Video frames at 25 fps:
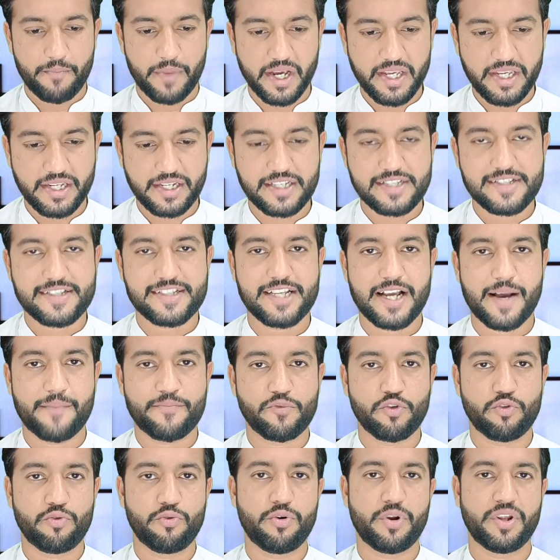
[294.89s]
माइकल
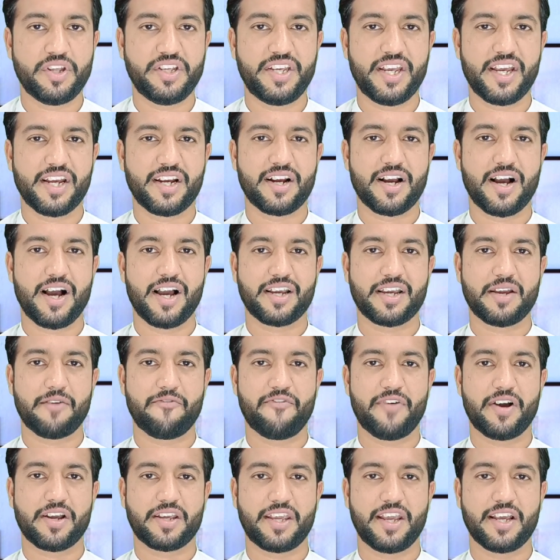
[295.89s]
साहब तो उन्होंने ये कहा कि
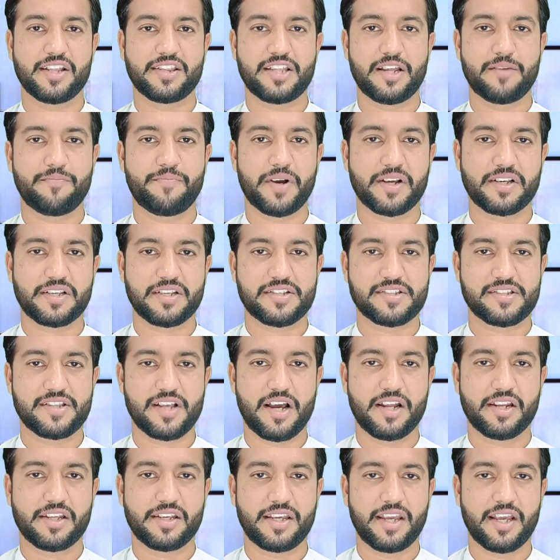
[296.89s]
वाक़ता
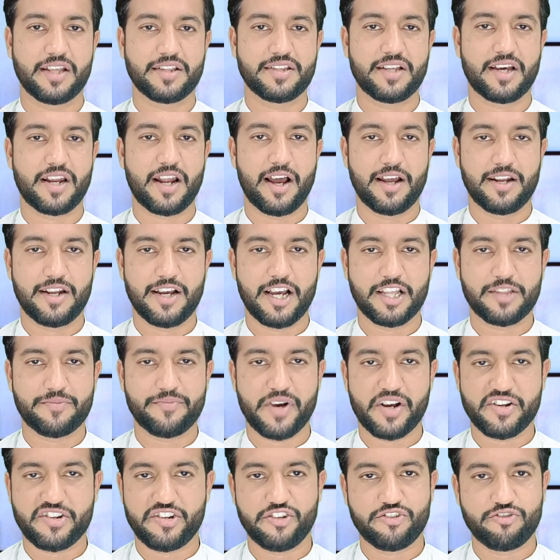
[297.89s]
पाकिस्तान के अंदर हालात
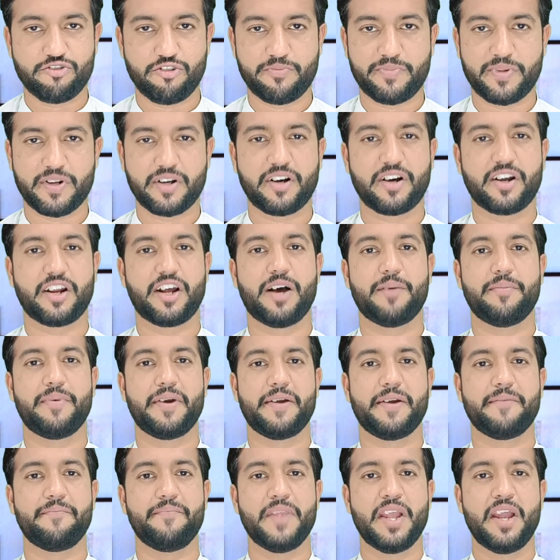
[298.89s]
माशी तौर पर ख़राब
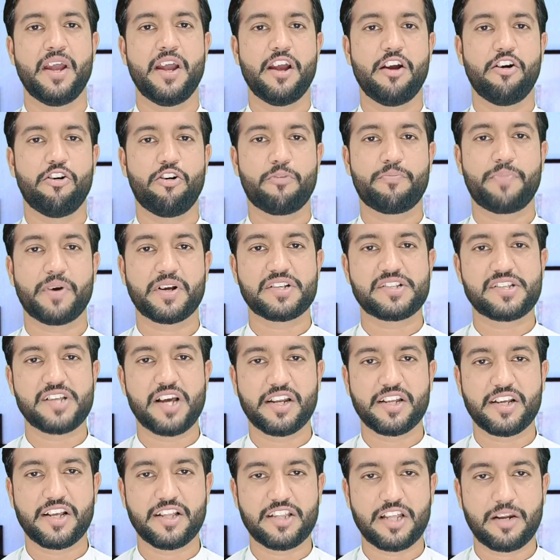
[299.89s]
हैं और
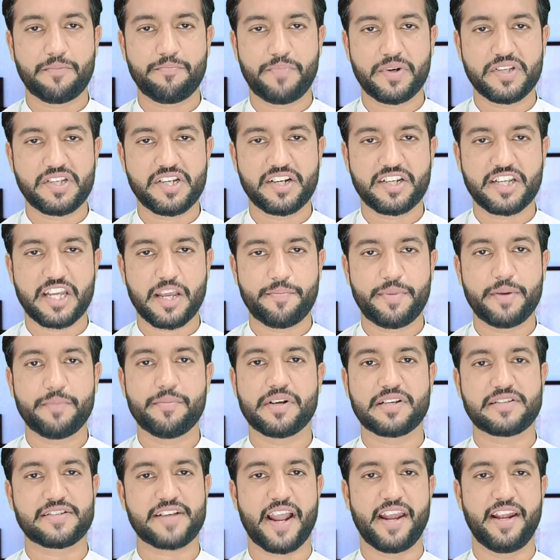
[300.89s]
पाकिस्तान के अंदर बजट के भी
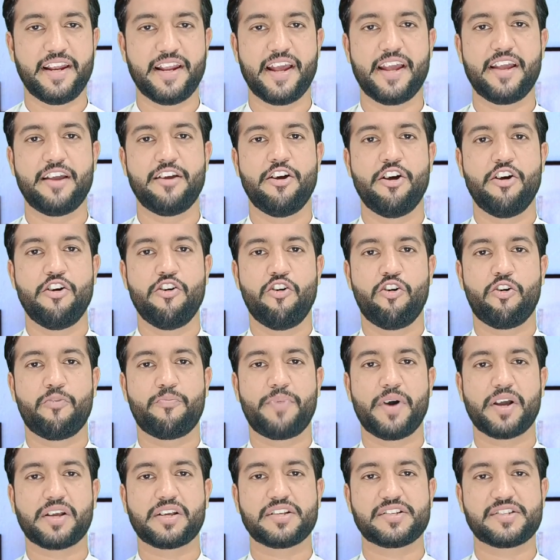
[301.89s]
मसाइल हैं और
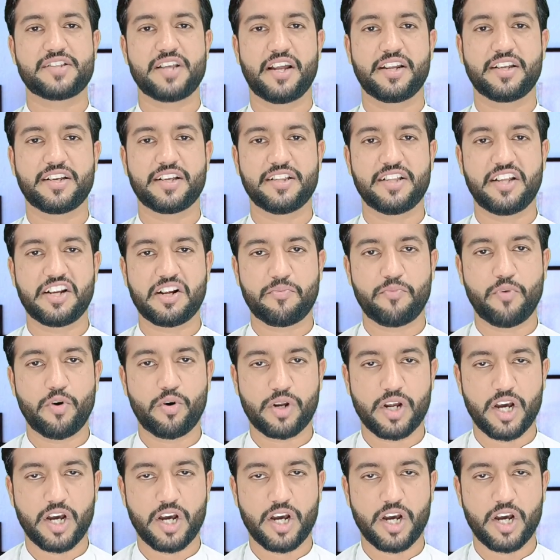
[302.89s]
पाकिस्तान के अंदर एक